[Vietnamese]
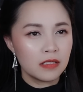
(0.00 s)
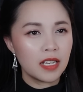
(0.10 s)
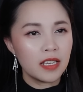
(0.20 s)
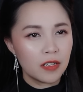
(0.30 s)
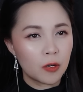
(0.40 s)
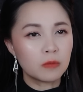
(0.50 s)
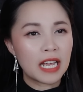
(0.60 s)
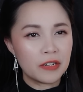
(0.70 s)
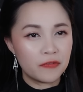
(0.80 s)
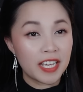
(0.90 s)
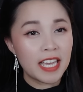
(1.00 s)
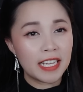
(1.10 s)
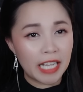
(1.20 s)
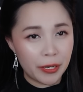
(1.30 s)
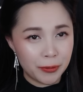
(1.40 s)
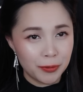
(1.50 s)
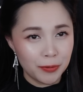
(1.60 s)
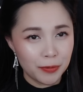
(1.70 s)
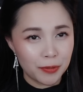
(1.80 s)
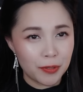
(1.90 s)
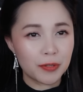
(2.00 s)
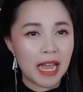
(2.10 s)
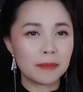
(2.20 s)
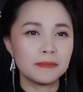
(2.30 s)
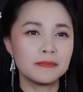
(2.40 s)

Lý cũng đành phải nghe theo. Cô đáp.